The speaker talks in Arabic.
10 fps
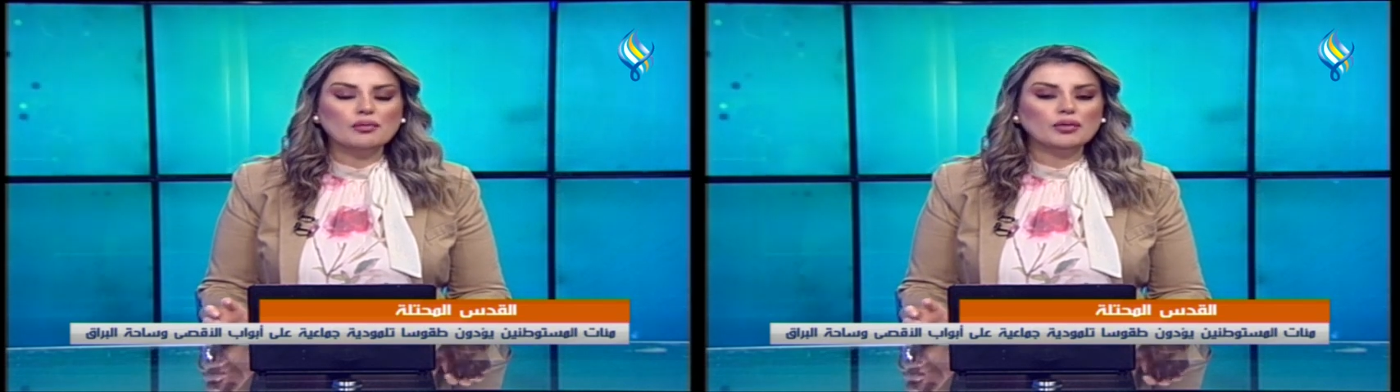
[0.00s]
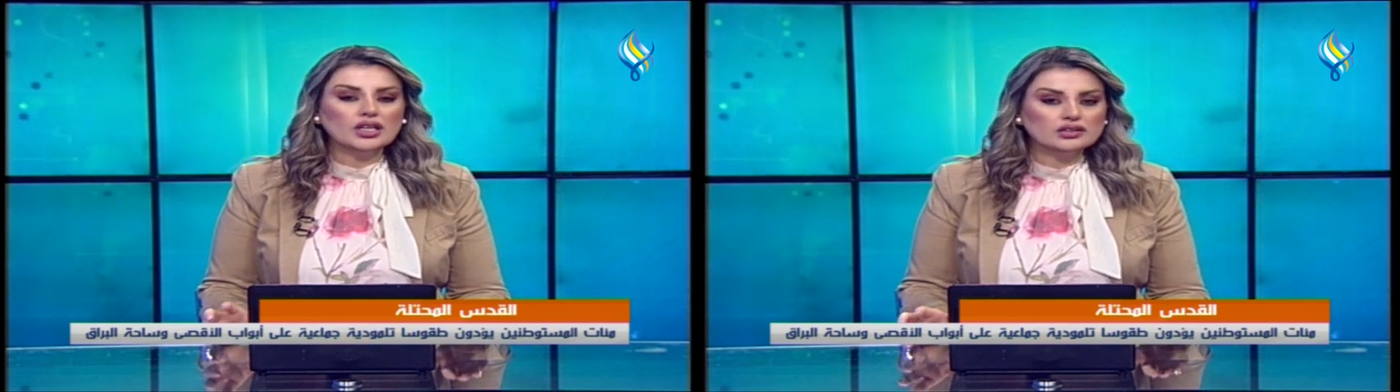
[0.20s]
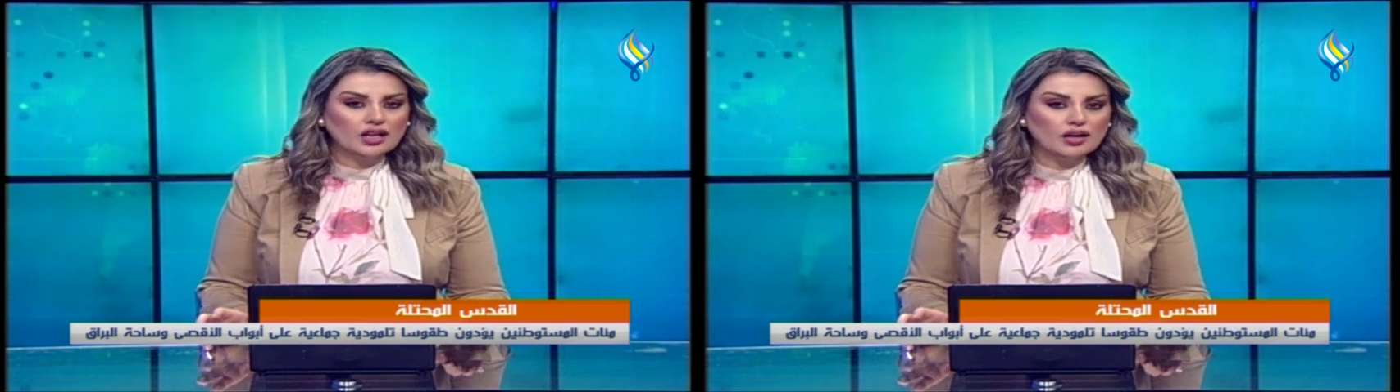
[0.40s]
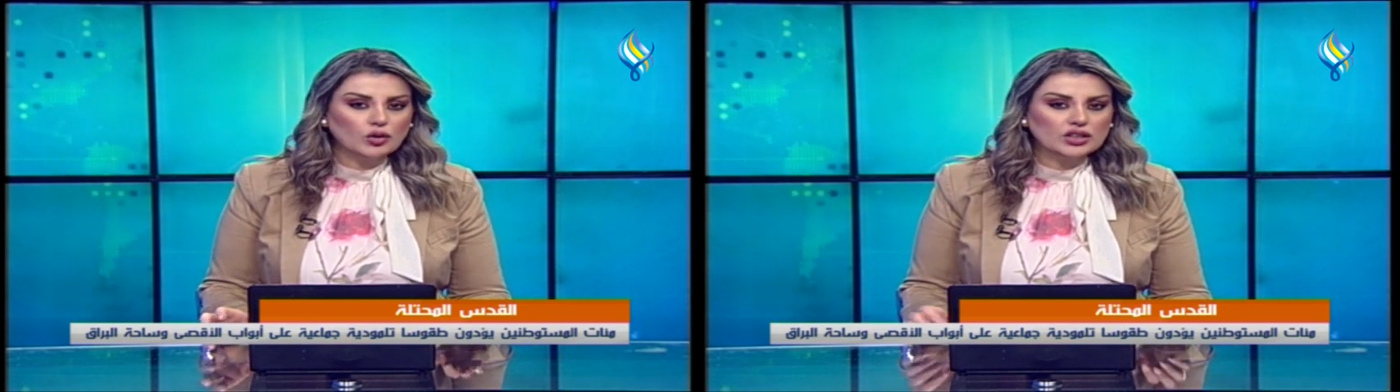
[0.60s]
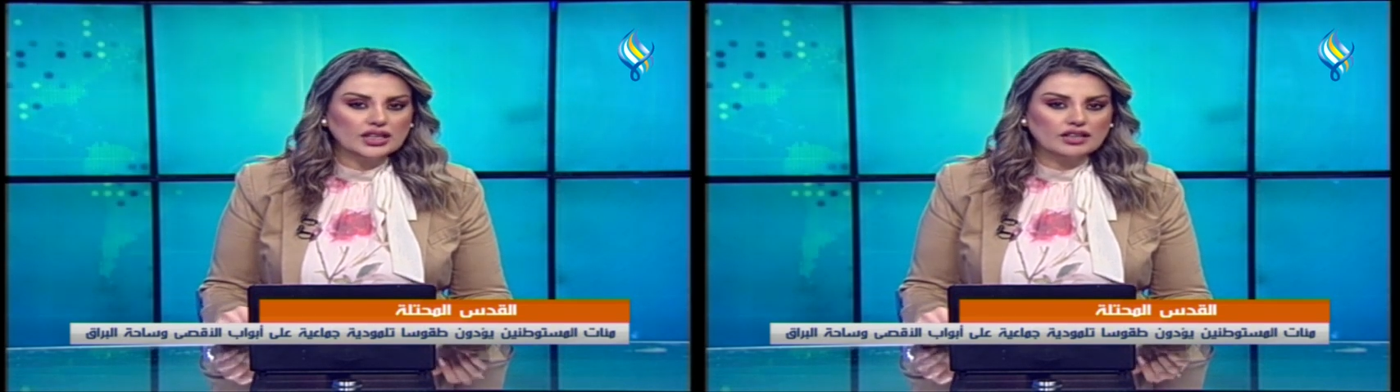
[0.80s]
مناطق
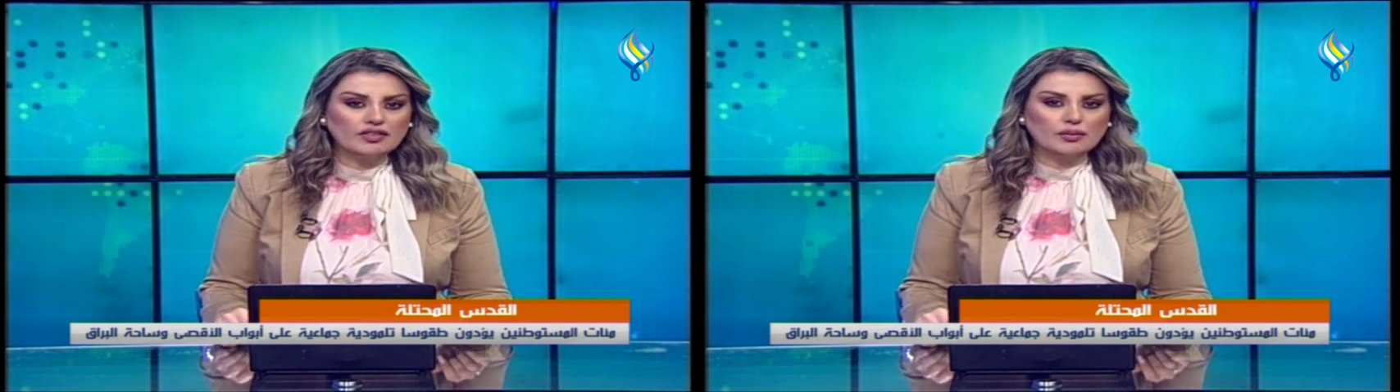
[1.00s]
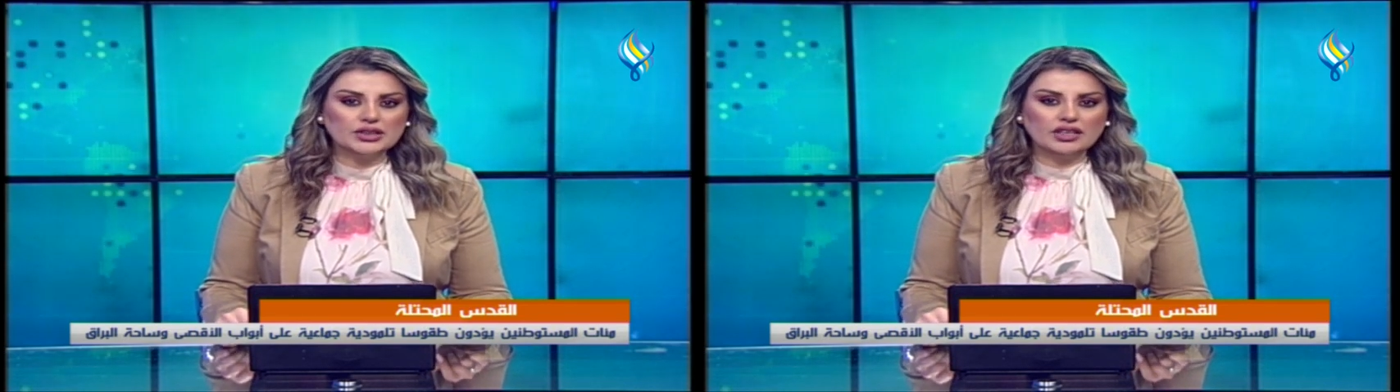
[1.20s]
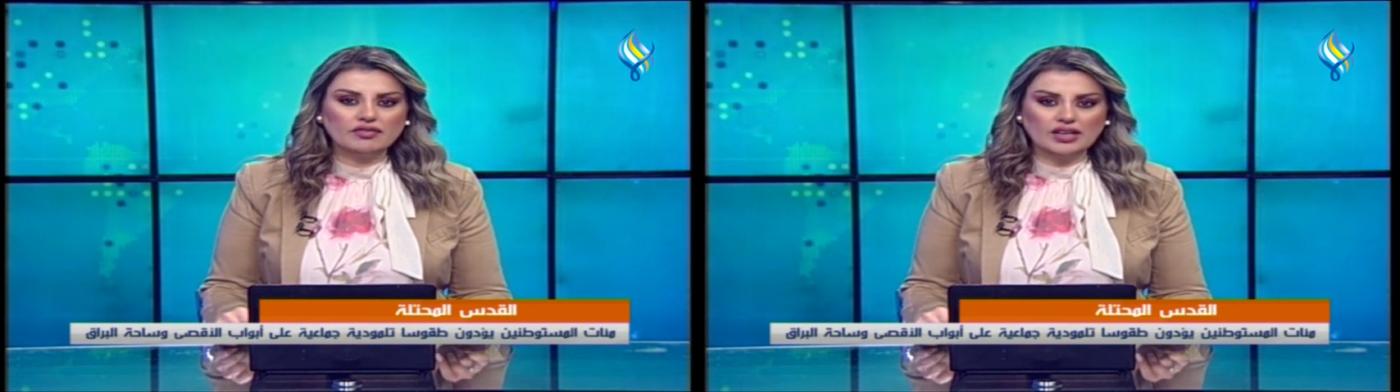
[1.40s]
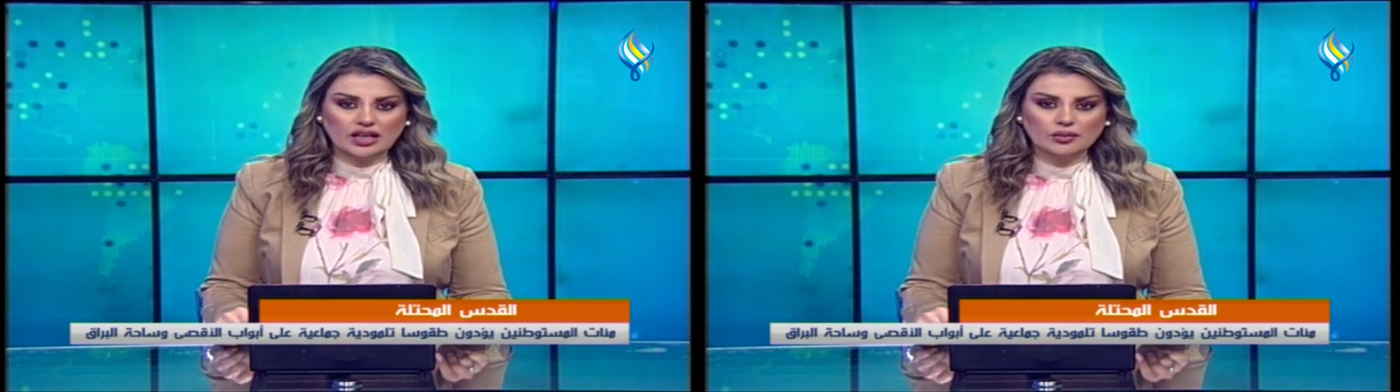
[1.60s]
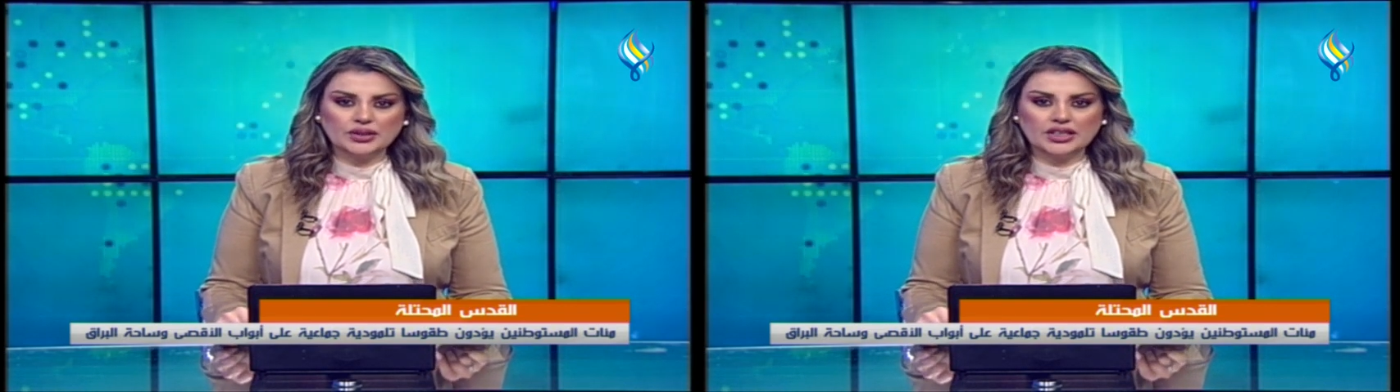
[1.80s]
مختلفة بالضفة
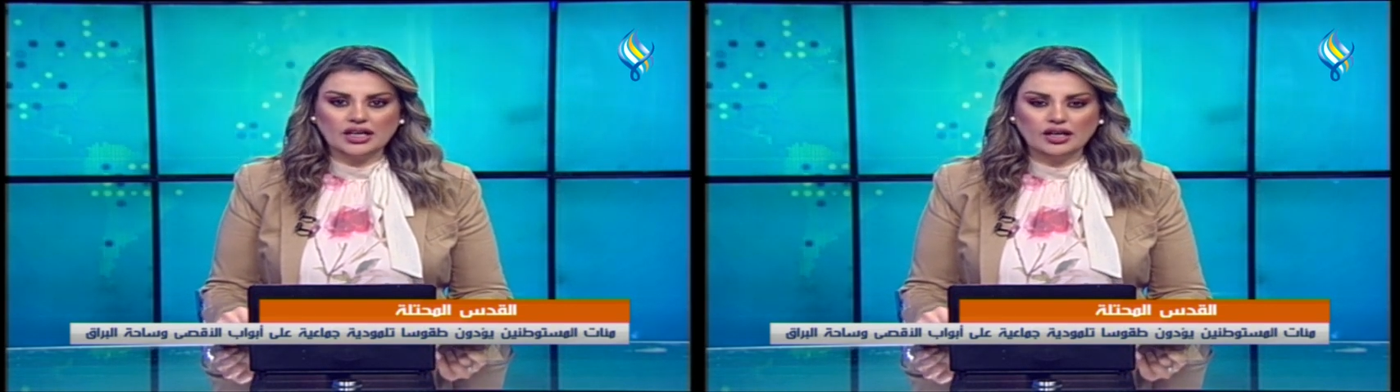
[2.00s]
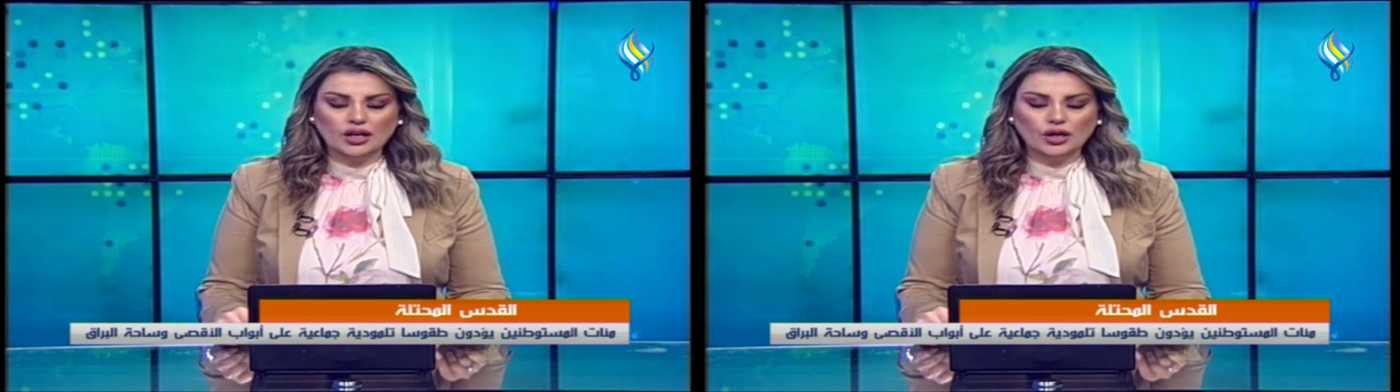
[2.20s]
الغربية